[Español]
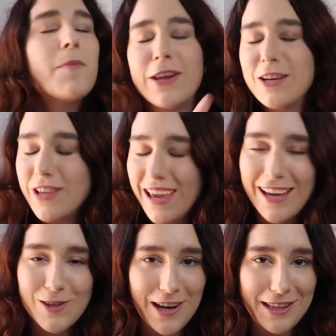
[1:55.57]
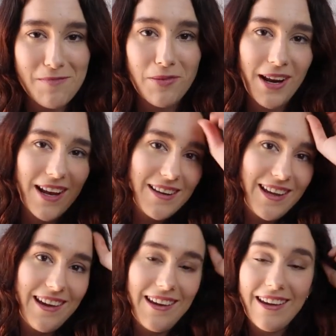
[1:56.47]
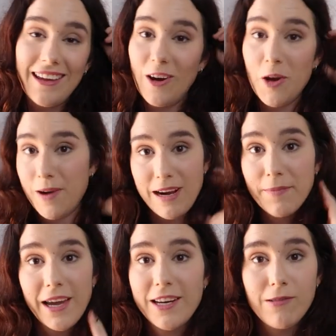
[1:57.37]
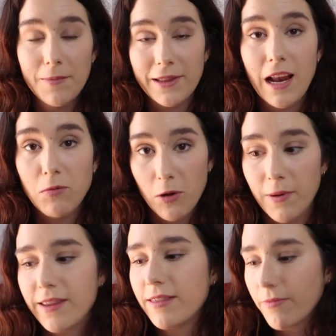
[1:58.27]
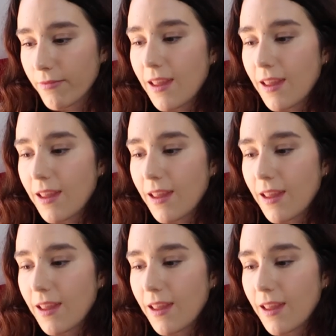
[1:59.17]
pero ya os dije que será temporal, que lo iba a cambiar igualmente al volver